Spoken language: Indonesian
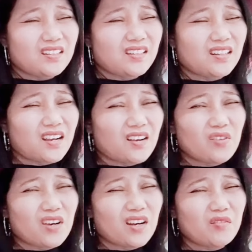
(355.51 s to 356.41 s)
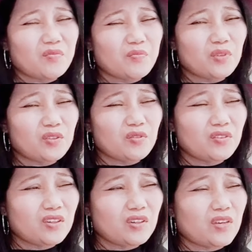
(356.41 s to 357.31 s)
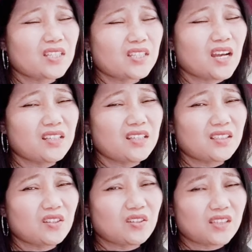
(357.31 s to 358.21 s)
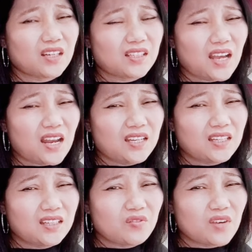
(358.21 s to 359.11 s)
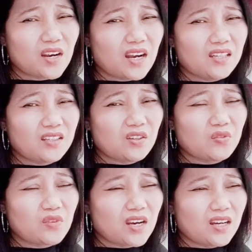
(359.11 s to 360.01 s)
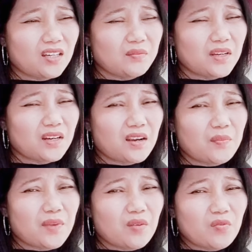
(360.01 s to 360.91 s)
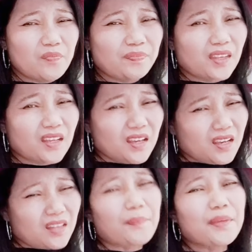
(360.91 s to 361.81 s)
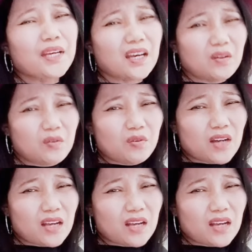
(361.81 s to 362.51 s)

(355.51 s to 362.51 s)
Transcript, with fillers: jadi aku kalau butuh keluar sekali semprot sekali dua kali atau dua kali biar nggak bau tapi kalau orang